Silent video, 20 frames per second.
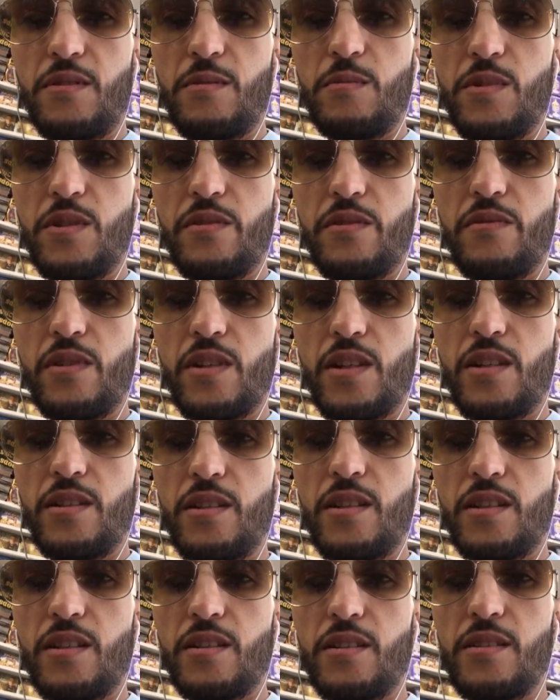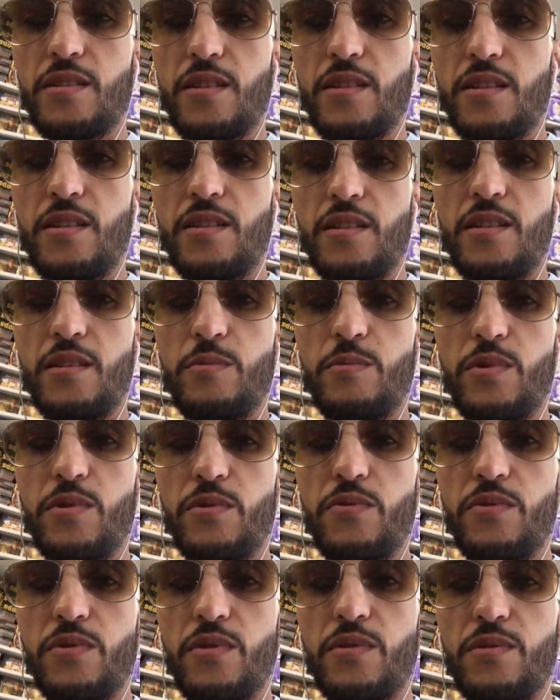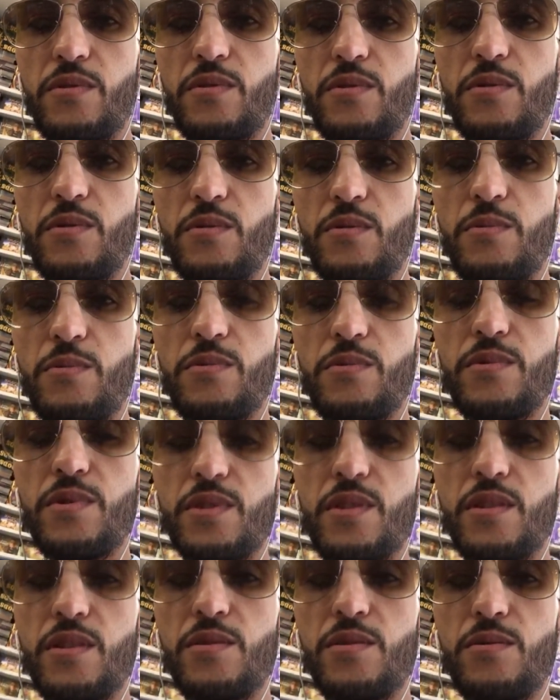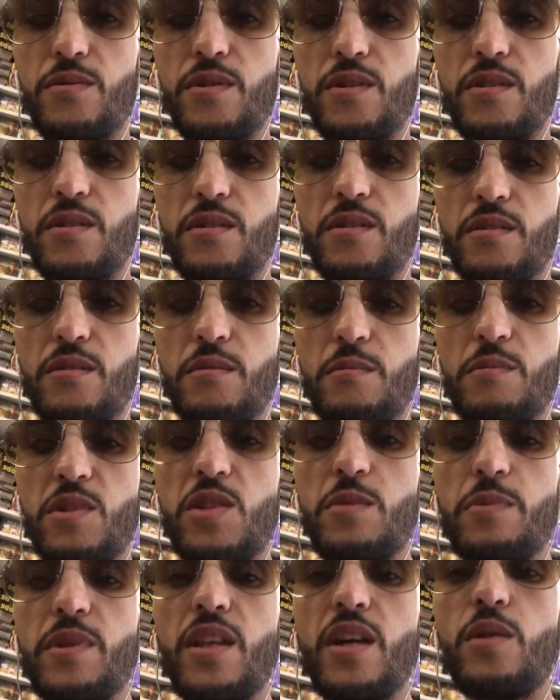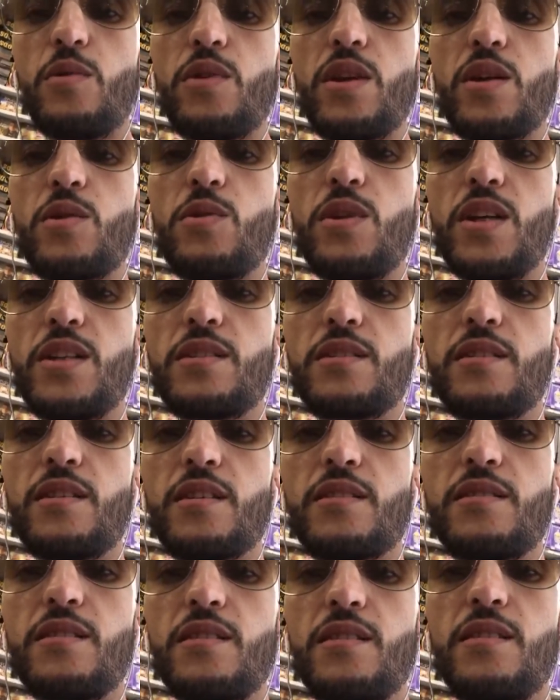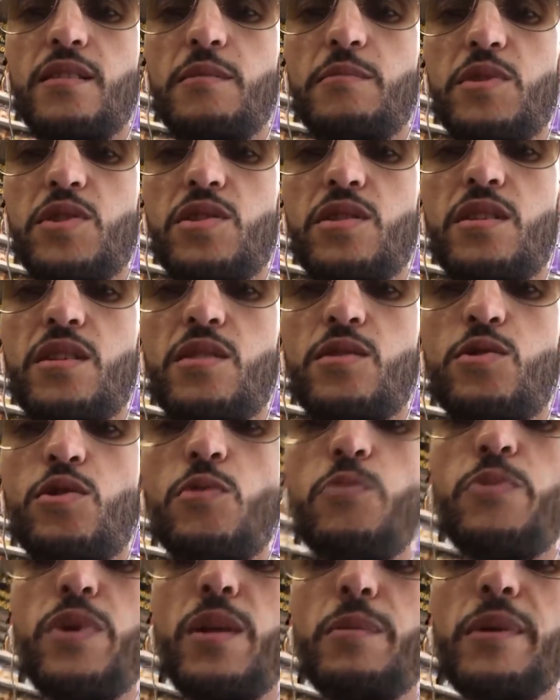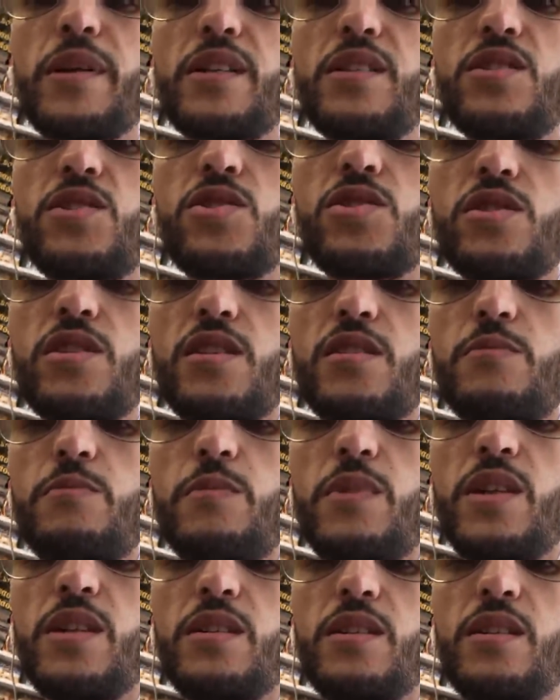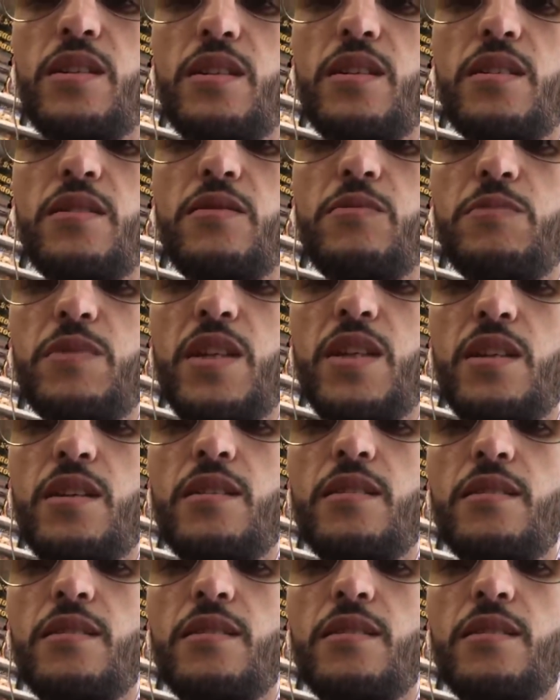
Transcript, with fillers: moins 20 en taxe et D pour faire de drop aux États-Unis ماشي بالضروره يكون عندك تاكس اي باش دير دروب الا ما كنتيش انت تما فهمتي